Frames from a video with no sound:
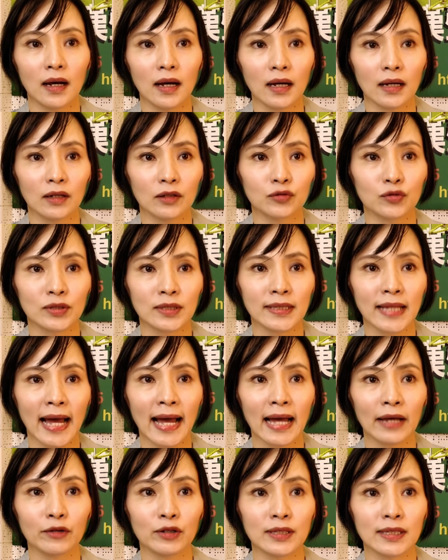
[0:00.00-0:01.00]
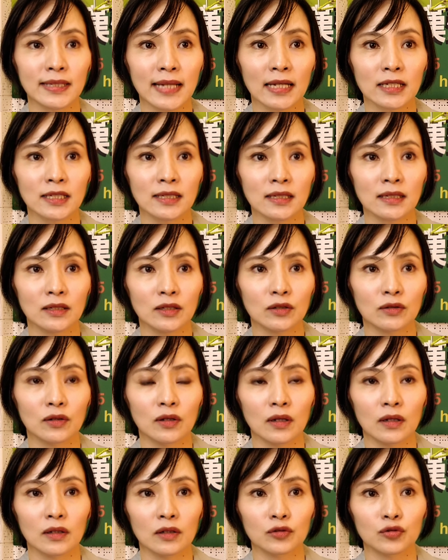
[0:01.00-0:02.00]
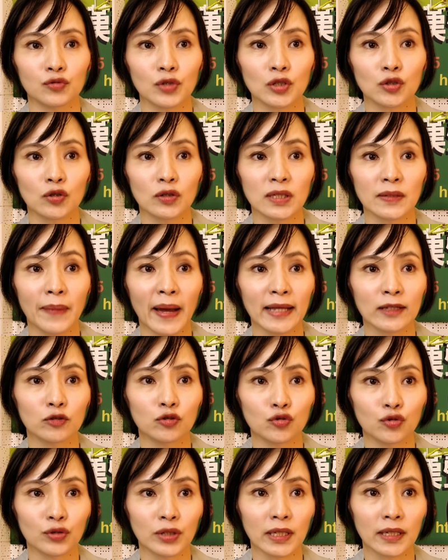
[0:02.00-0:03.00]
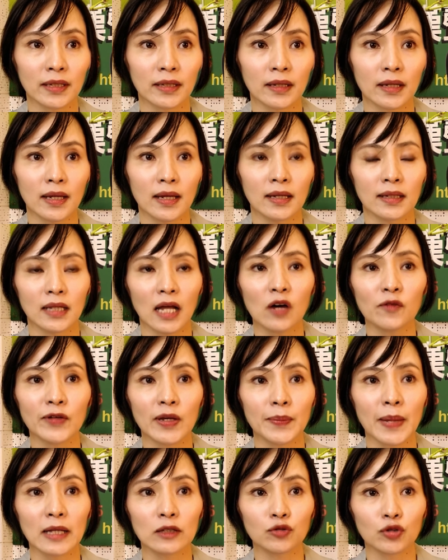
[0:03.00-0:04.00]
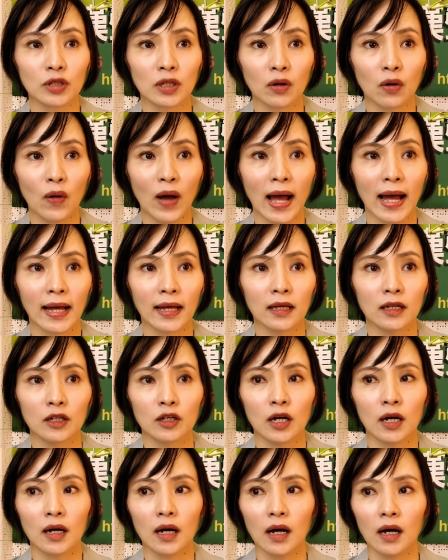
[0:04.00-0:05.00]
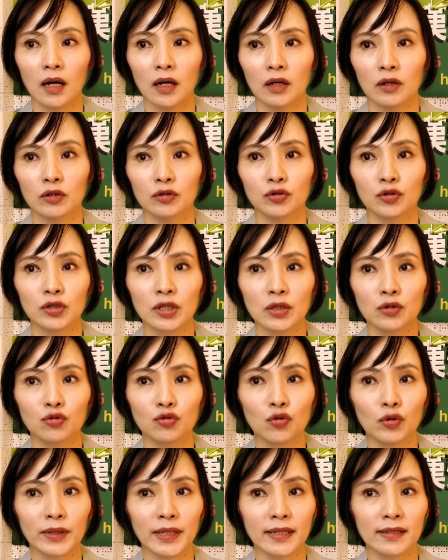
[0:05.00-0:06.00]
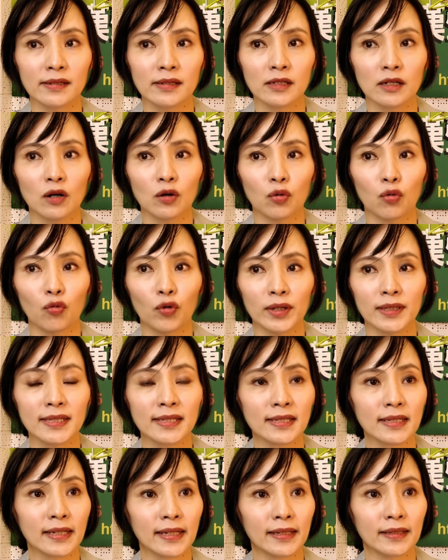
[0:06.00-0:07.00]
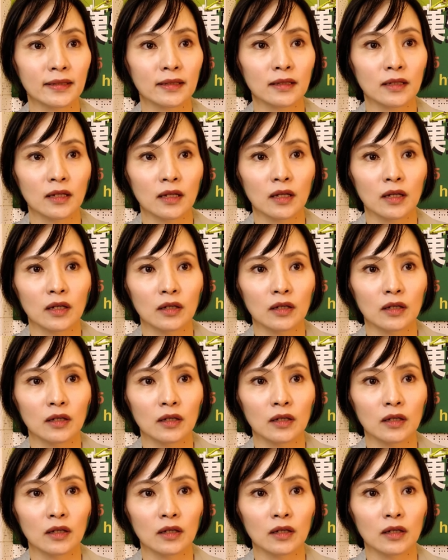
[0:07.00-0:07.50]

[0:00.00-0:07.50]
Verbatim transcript: 呃，就是他原则上是最终是判拘役，然后诽谤罪的话，呃，就是如果你是用文字跟